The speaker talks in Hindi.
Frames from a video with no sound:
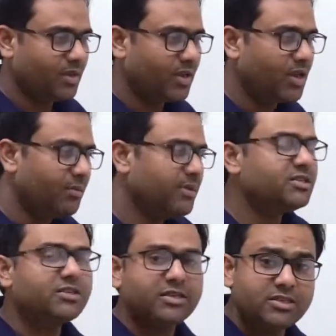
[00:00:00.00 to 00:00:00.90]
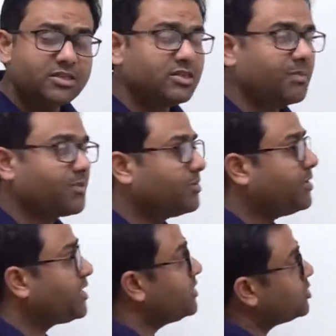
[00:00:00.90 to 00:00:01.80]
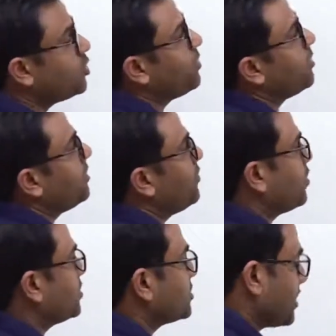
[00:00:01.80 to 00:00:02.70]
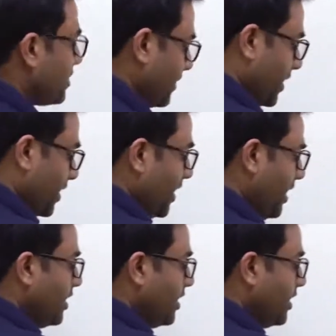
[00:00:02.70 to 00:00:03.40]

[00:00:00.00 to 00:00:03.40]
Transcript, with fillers: कि हम इस किस इस चैप्टर में किस टॉपिक पे फोकस करने वाले हैं